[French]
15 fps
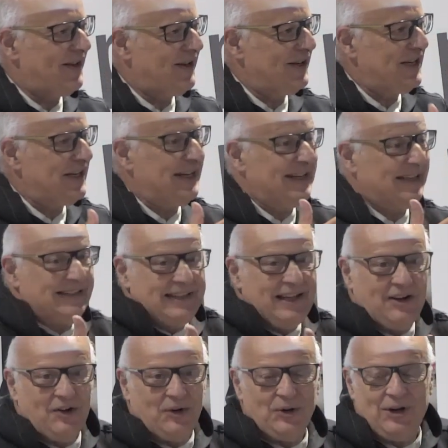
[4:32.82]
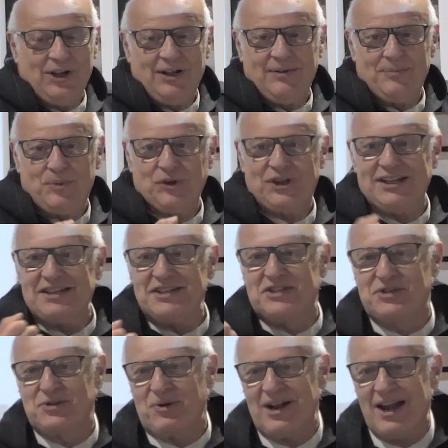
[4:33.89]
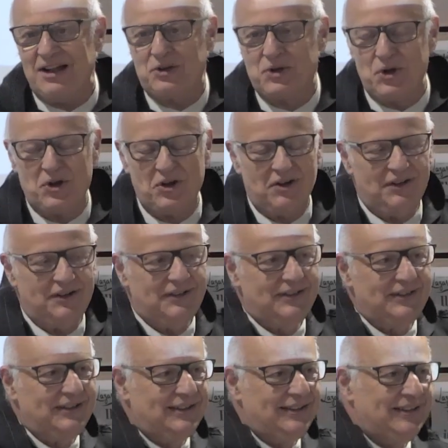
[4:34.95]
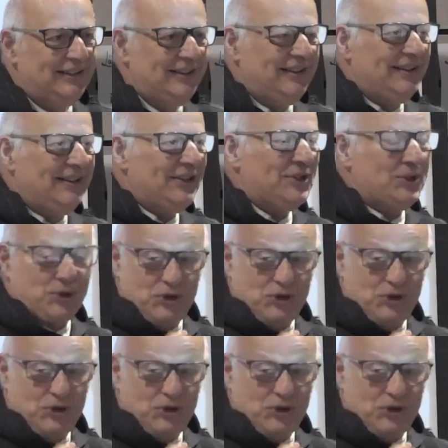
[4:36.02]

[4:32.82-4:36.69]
et dans mon addiction à l'alcool, je